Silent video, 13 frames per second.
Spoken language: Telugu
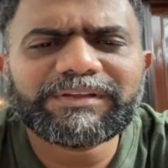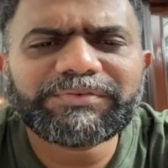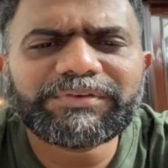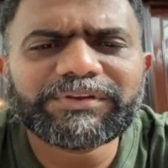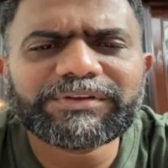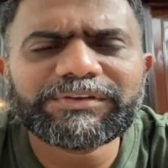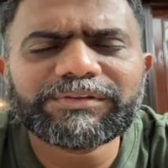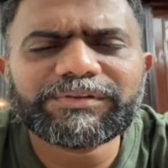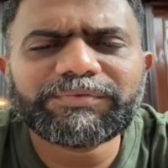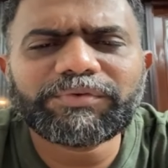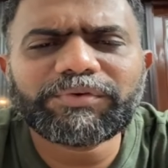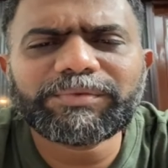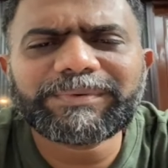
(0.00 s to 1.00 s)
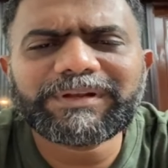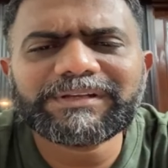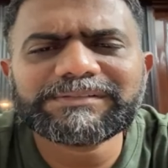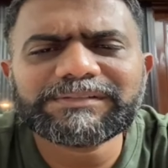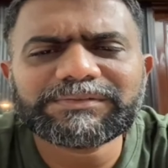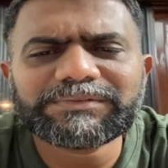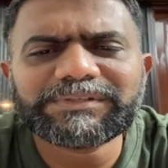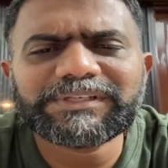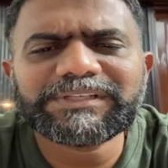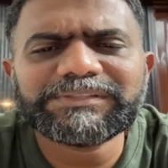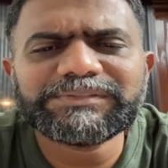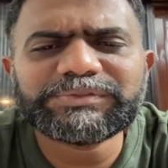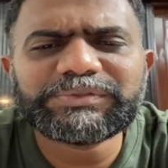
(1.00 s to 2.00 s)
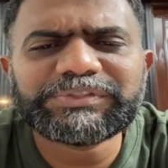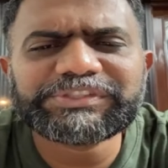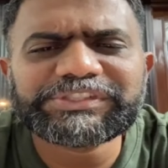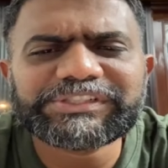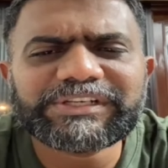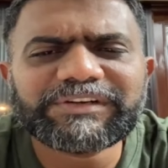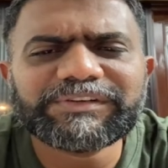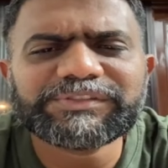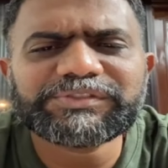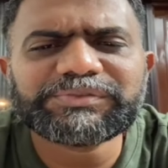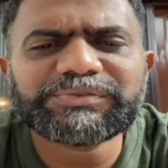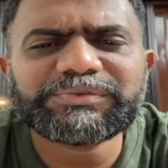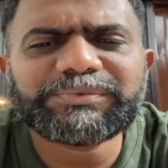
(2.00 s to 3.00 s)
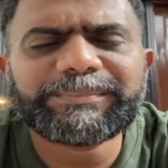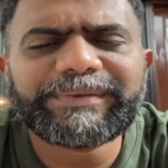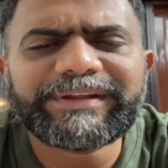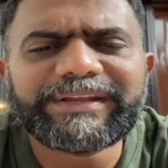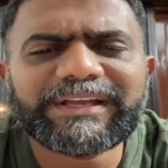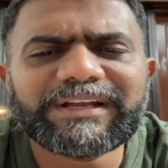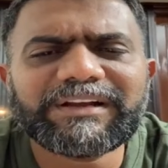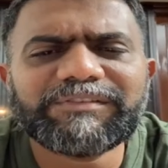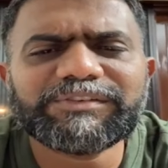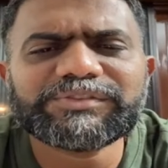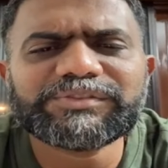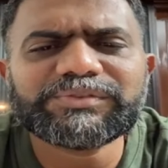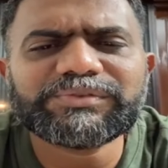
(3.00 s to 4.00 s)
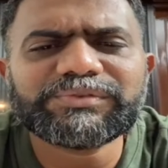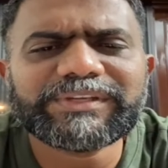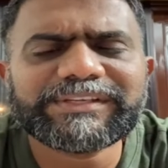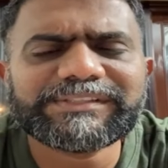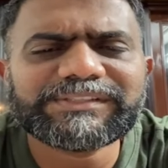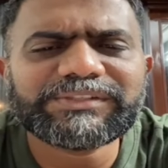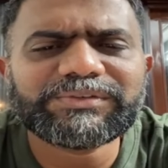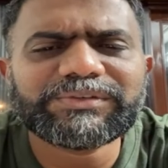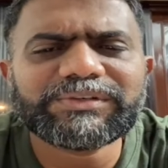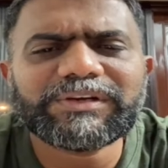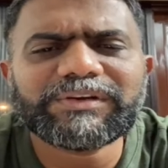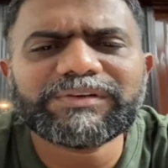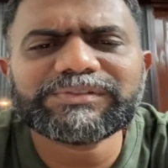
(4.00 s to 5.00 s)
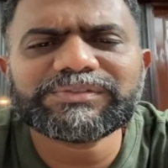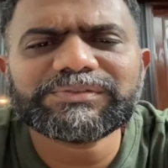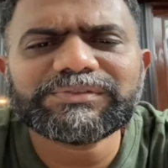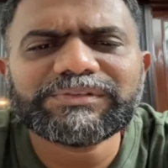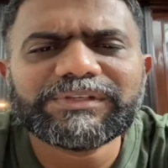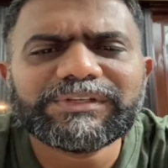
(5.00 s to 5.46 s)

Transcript: ఇఫ్ యు లుక్ ఇన్ టు ద ఫోర్ పిల్లర్స్ అనుకుంటే జ్యుడిషియరీ కావచ్చు మీడియా కావచ్చు ఎగ్జిక్యూటివ్ కావచ్చు